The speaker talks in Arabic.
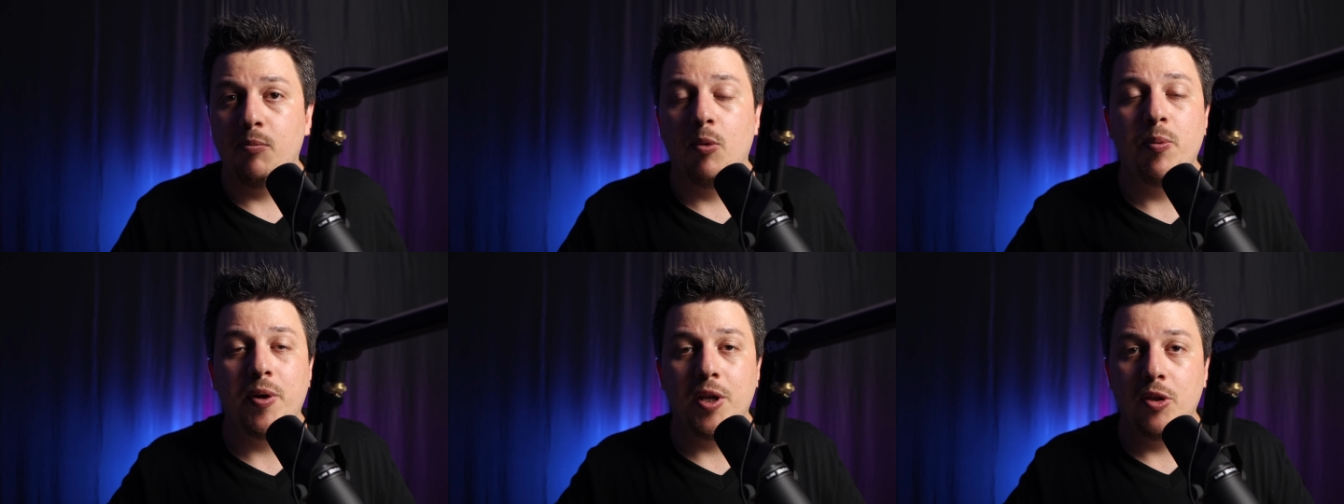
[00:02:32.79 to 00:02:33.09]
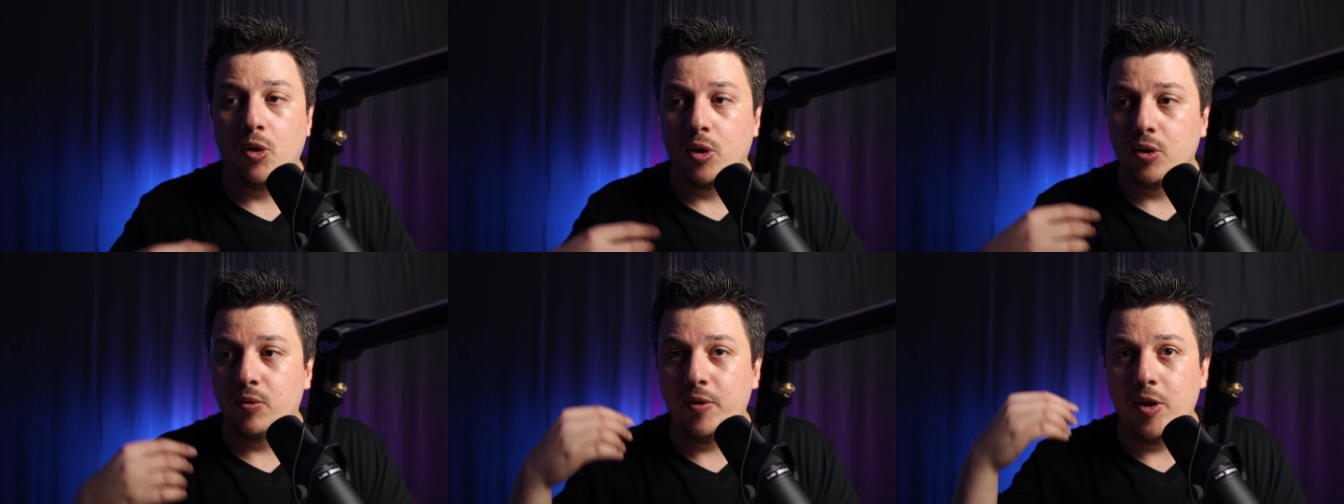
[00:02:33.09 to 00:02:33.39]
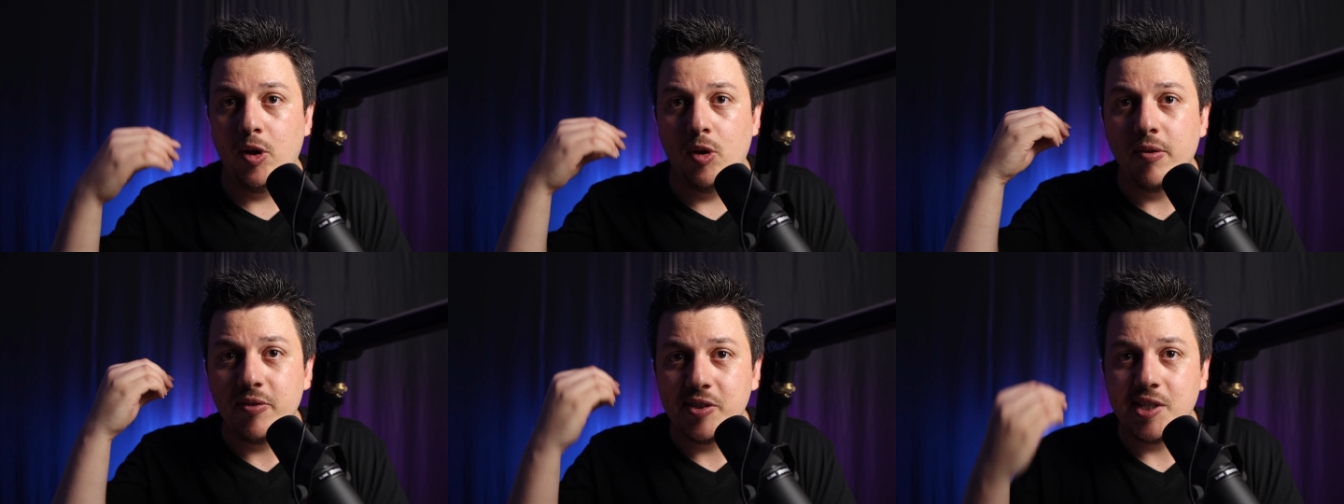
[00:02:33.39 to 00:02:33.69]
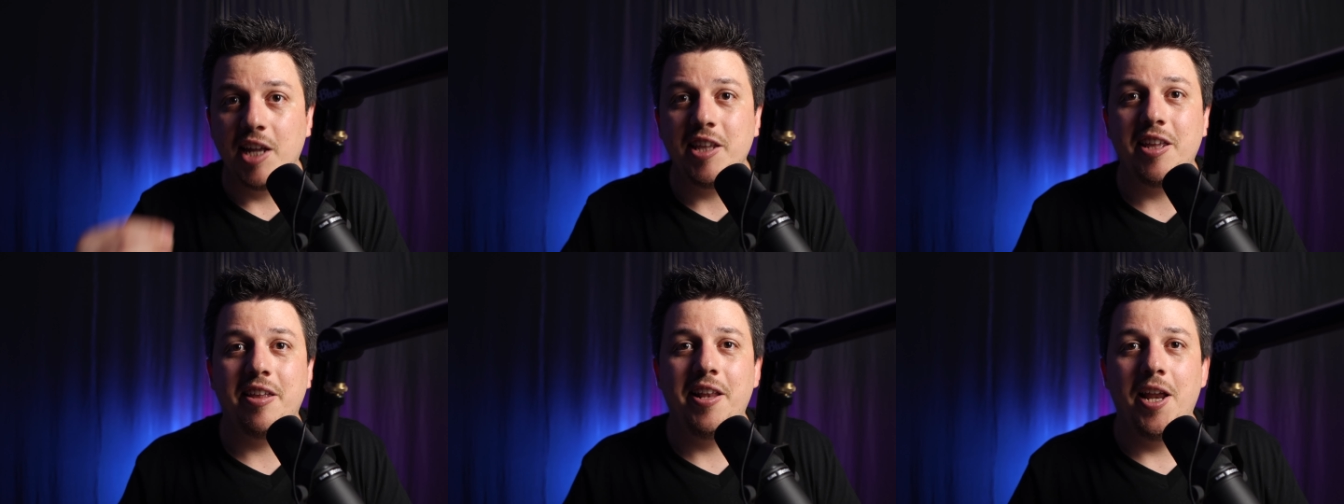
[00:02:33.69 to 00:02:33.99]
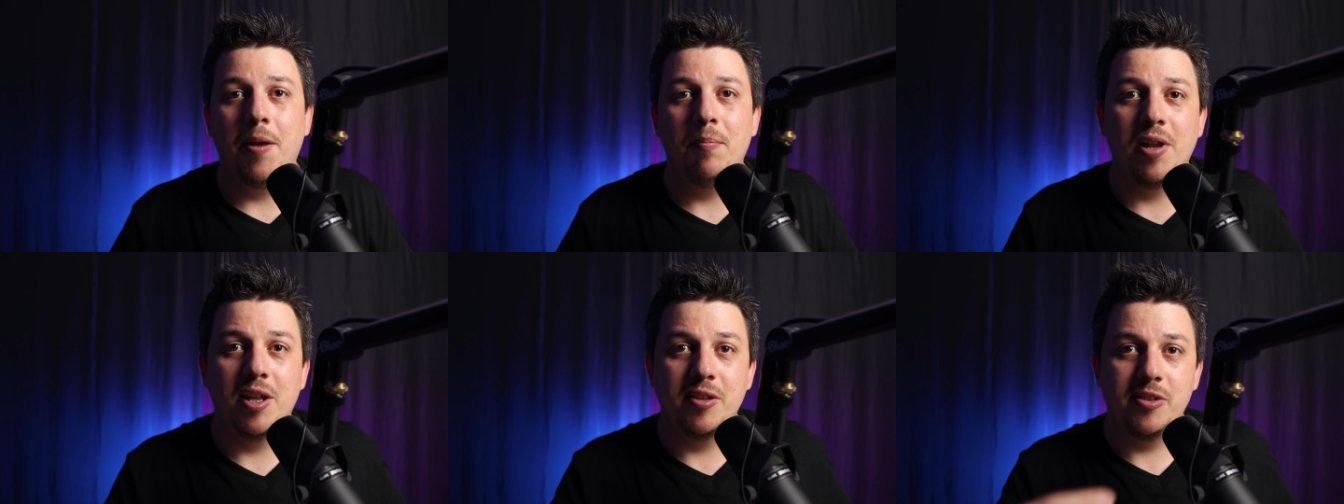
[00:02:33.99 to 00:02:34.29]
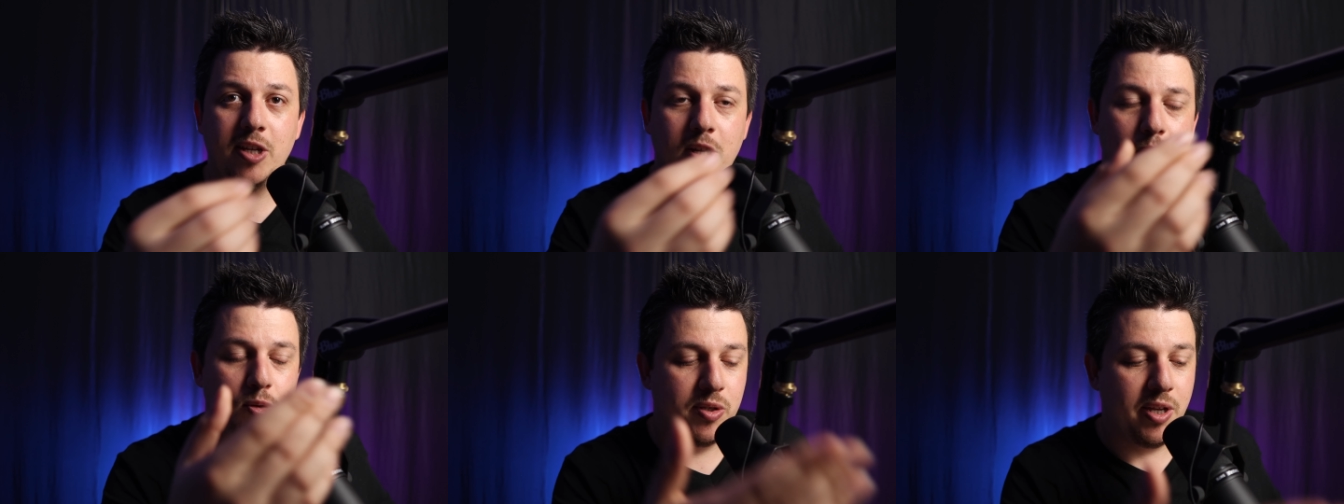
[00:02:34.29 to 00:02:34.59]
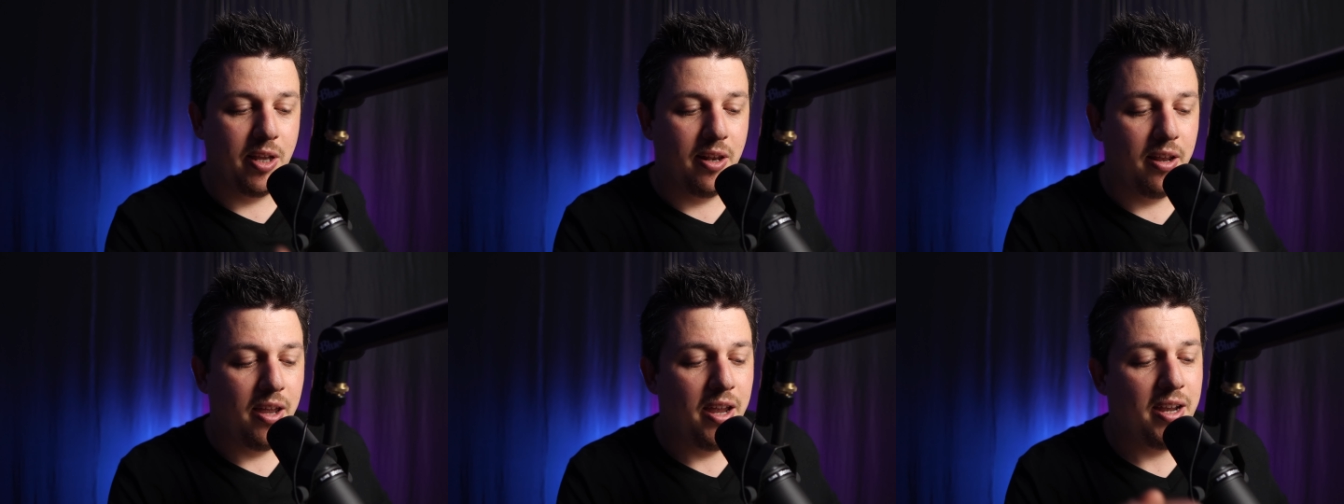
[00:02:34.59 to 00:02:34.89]
ممكن تحط فيه نفس عدد العملات زيه
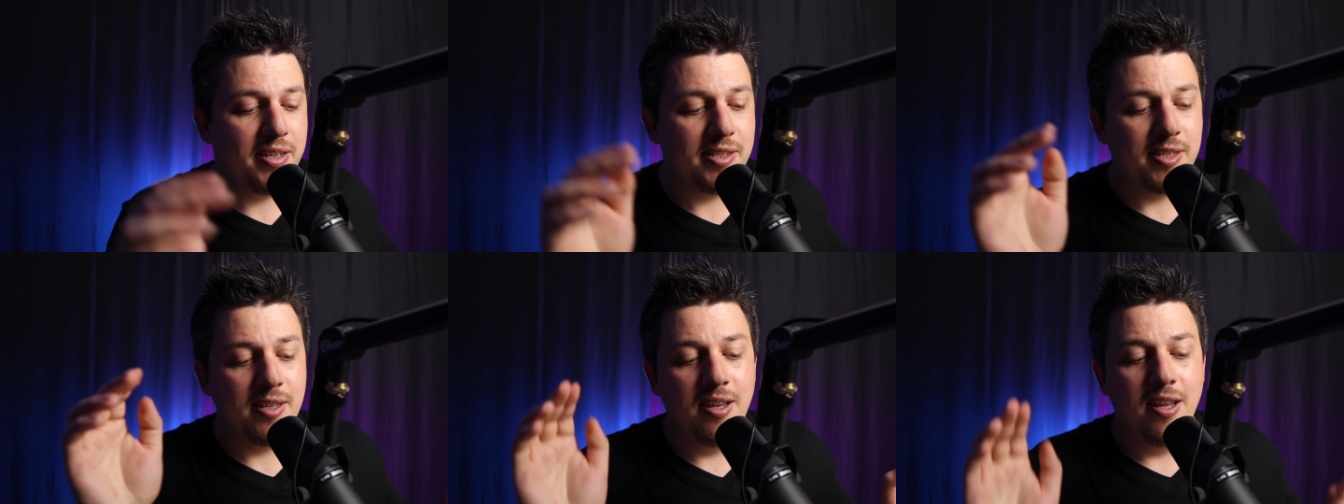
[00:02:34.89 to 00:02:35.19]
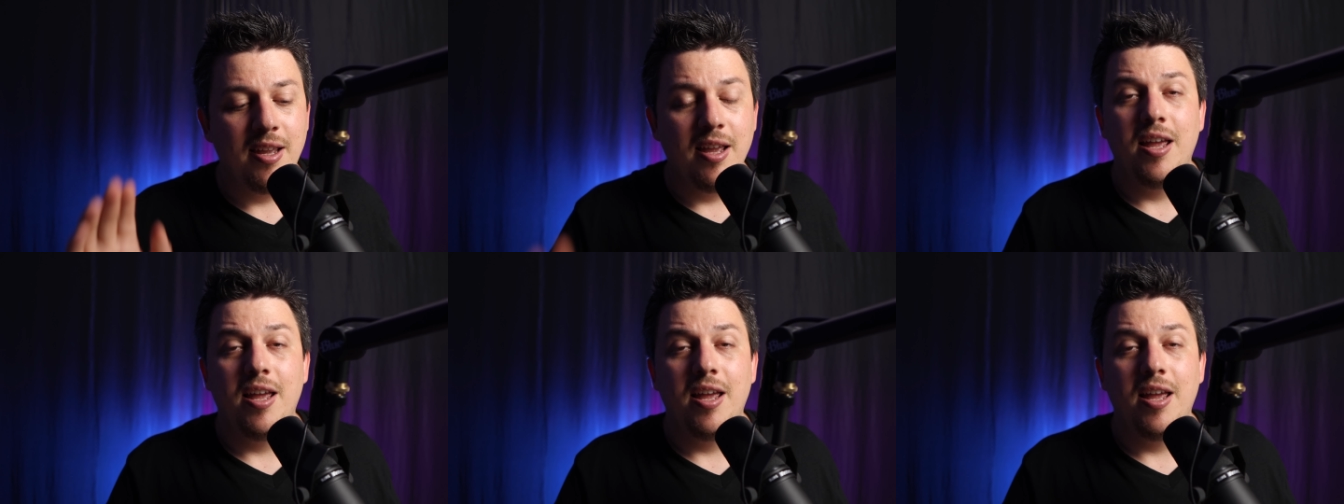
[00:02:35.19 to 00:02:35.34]
زي الاكس